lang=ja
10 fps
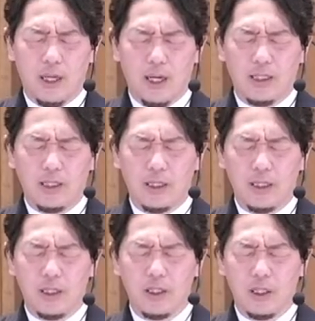あなたな
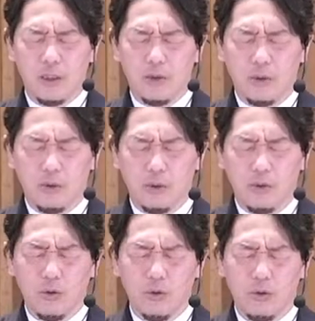しに生きるこ
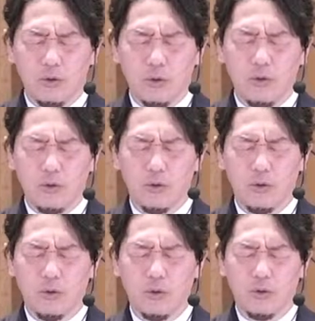との
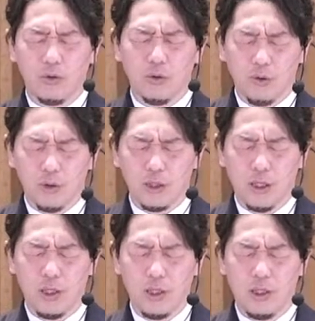恐ろしさ
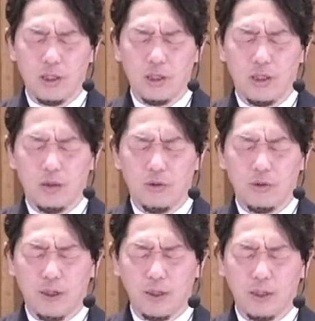
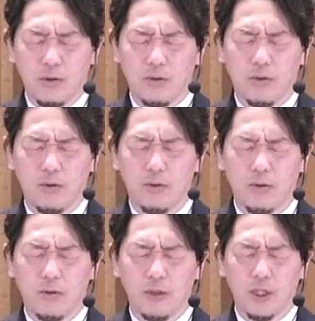不安さを
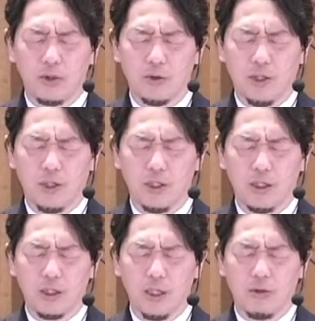聖書から
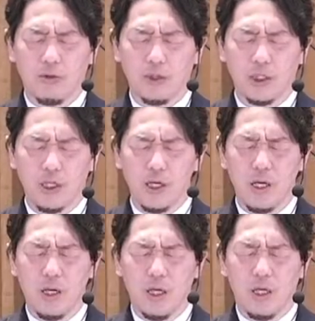しっかりと知り
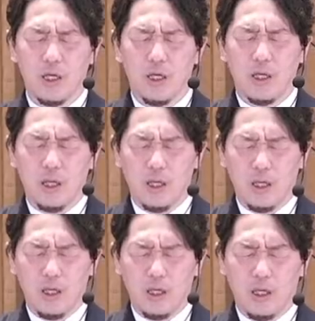
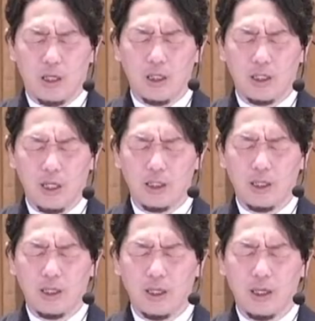決してあな
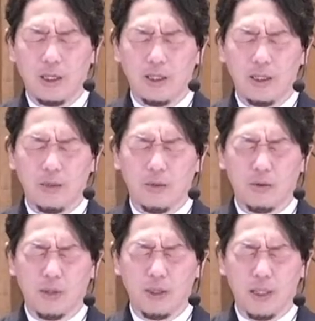たから離れるこ
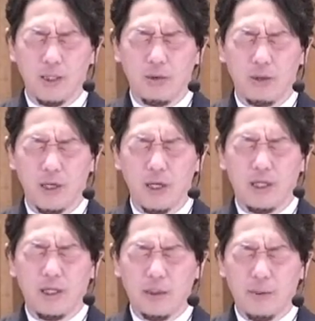とがないように
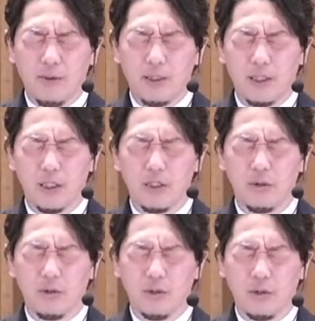日々私た
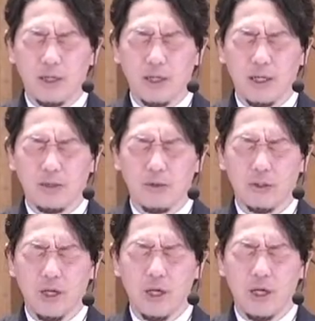ちを作り変えそし
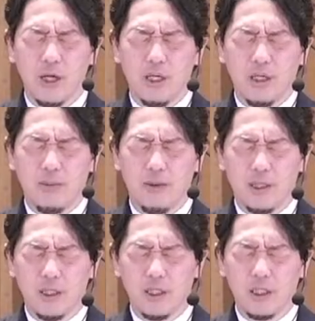て日々
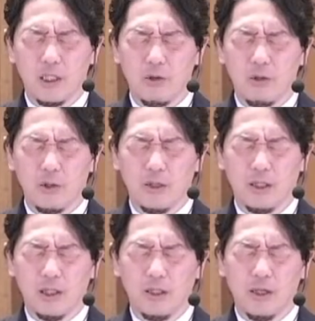私たちに命を
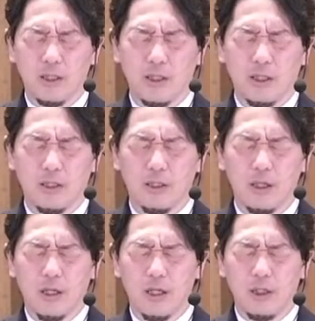与えてくださっている
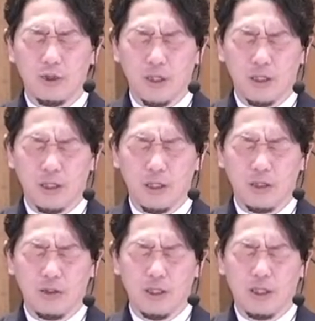主
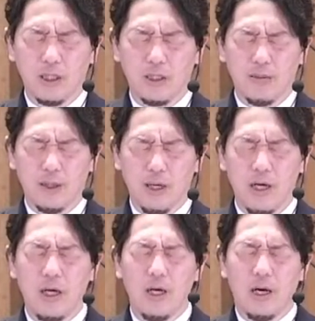イエスキリストあなた様か
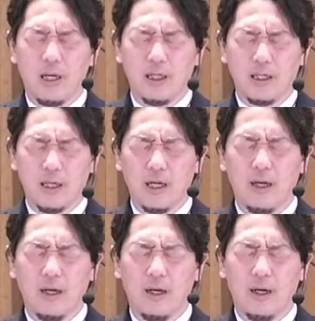らあなたから
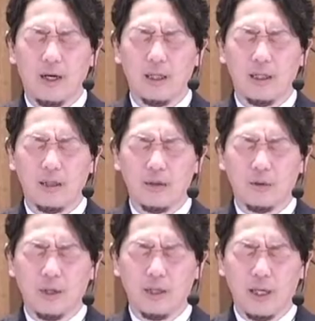離れるこ
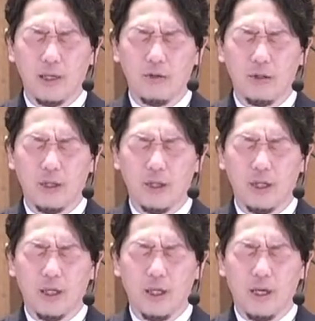とがないように、
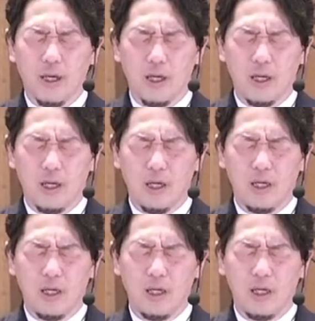
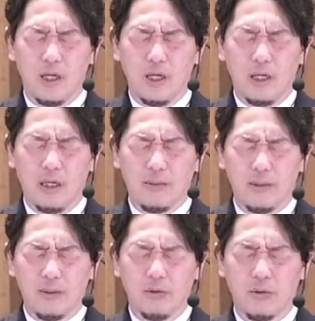えー、神
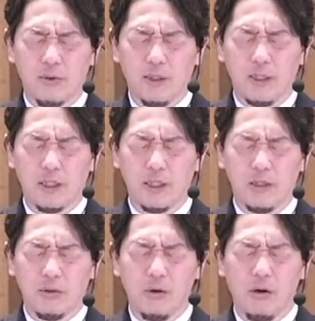様どうぞ私た
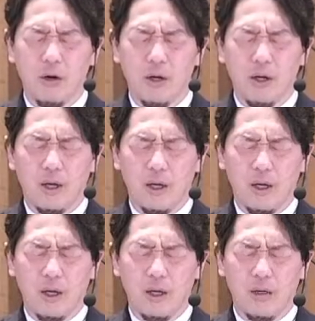ちを、
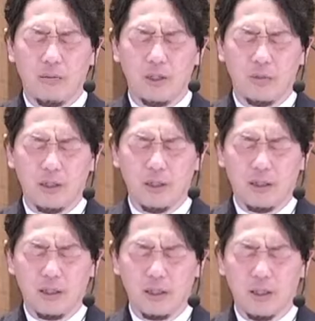えー、導いて
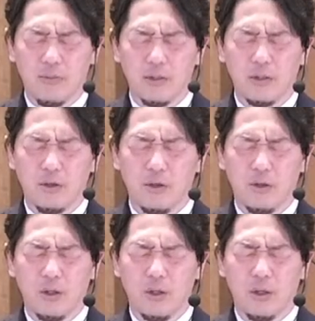くださいますよう
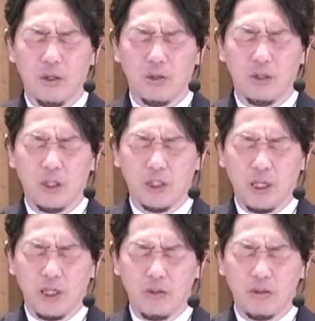それに
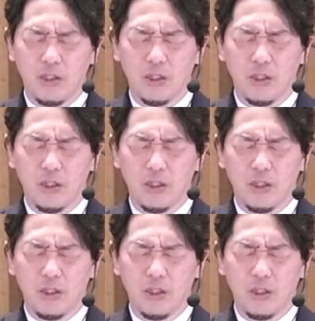従う